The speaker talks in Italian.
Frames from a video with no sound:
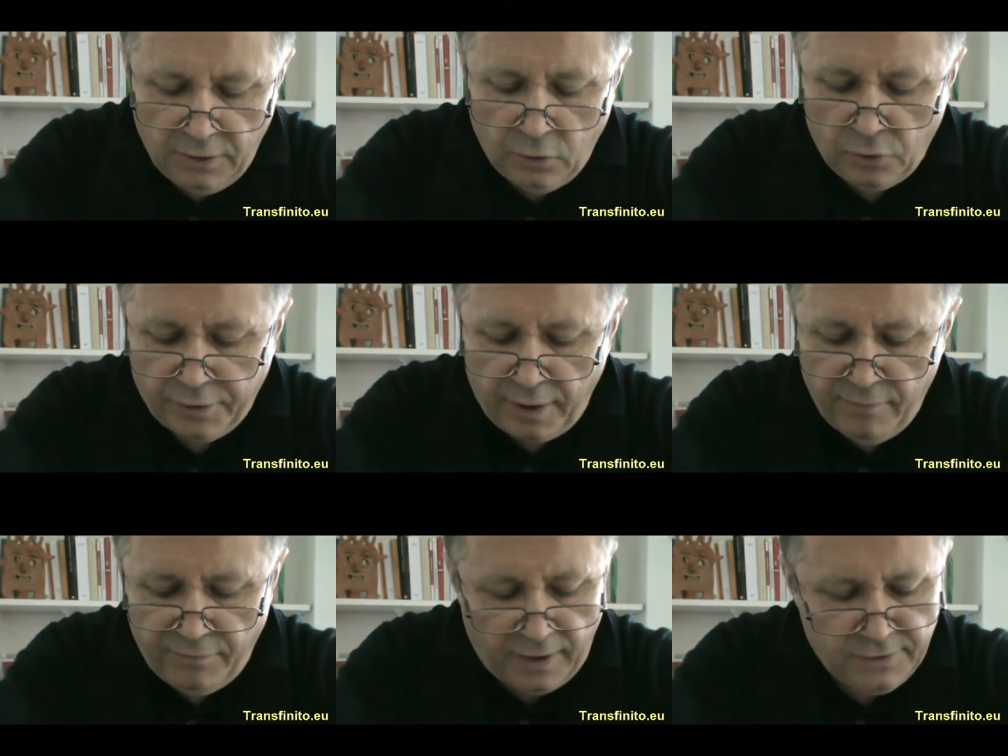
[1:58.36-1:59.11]

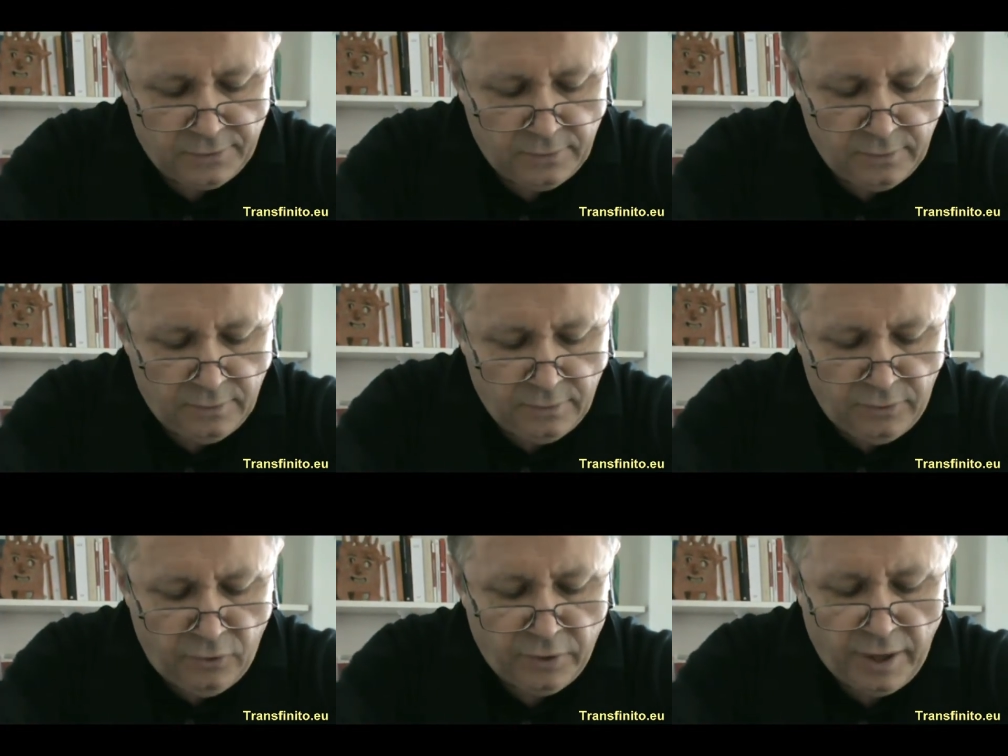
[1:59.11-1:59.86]
Inoltre il fasto
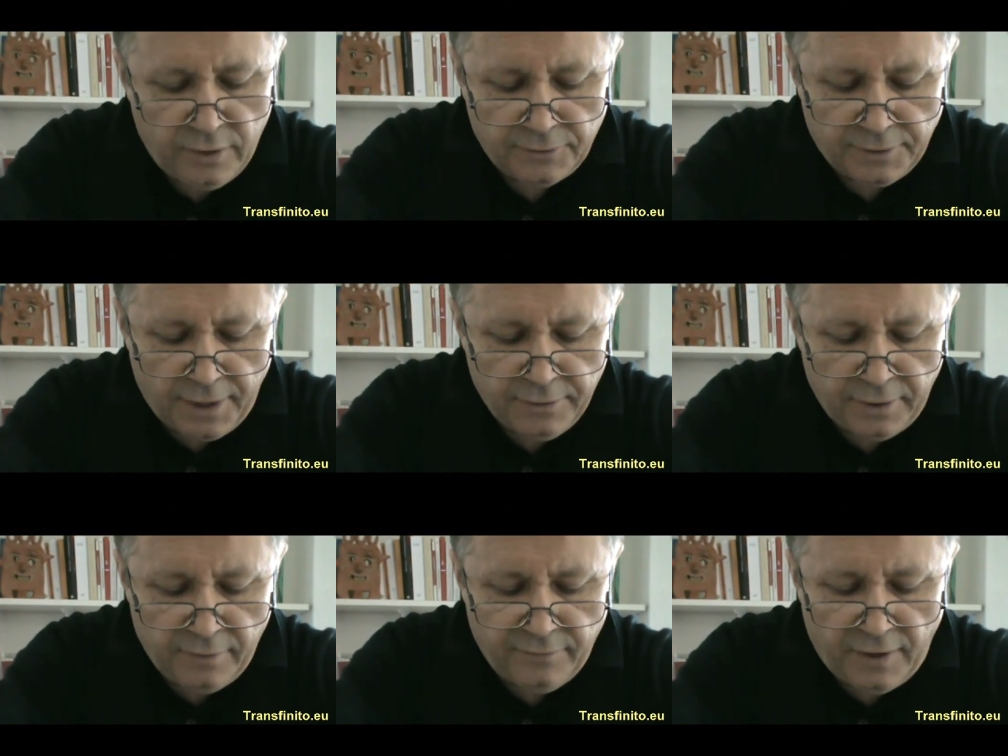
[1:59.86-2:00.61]
non è il
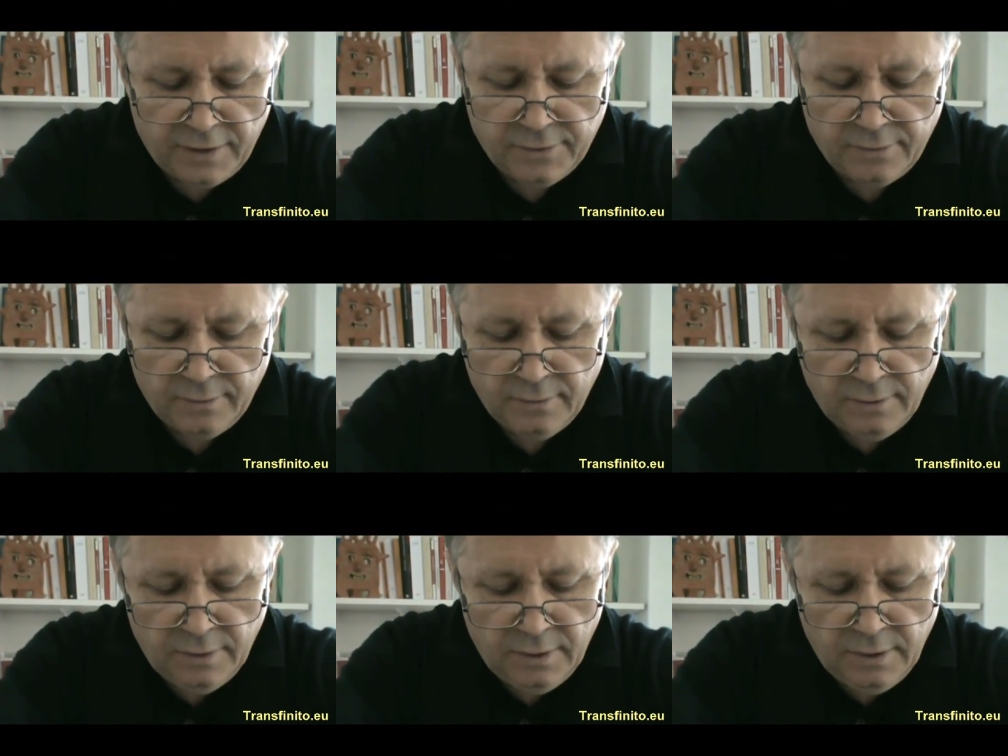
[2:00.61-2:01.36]
contrario del nefasto,
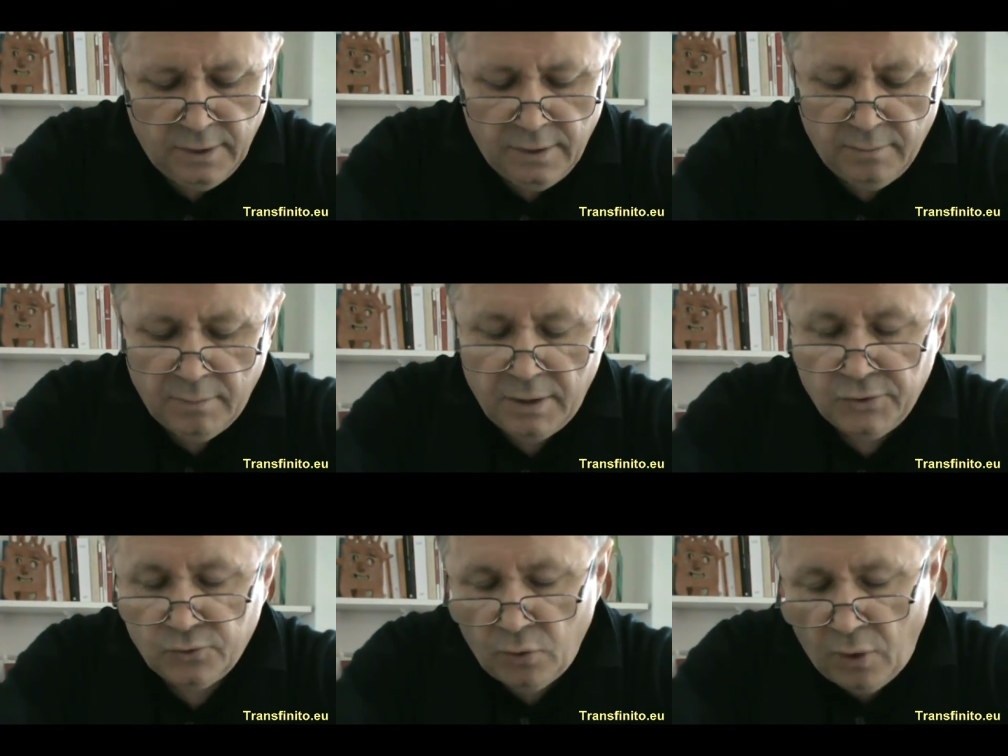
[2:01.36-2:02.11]

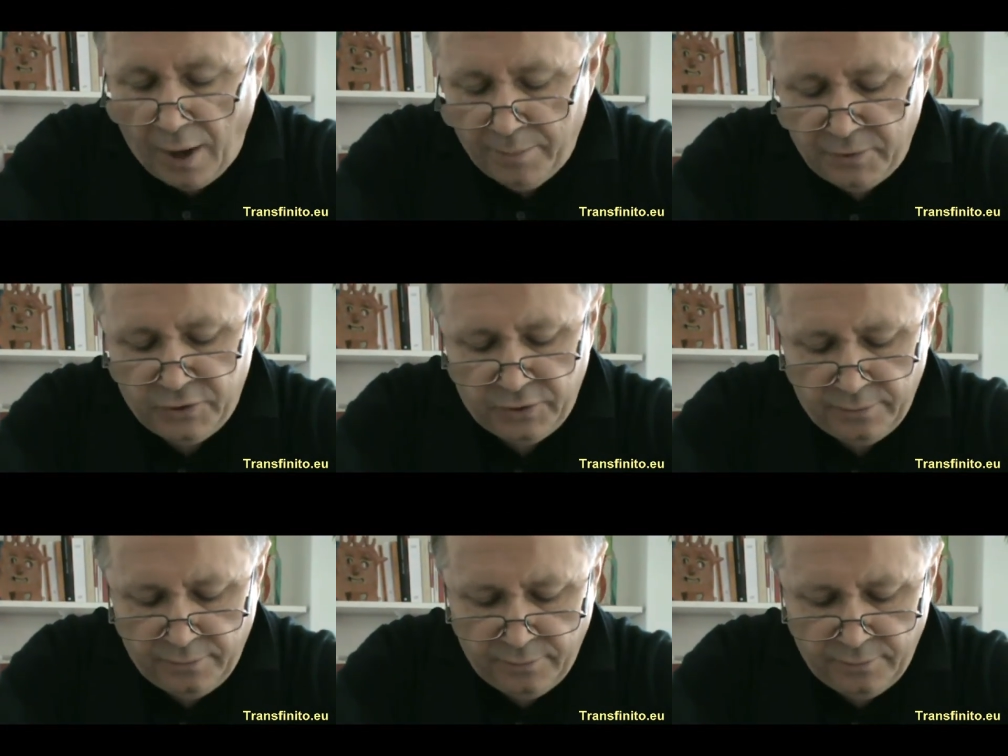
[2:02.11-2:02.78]
ma il suo apice.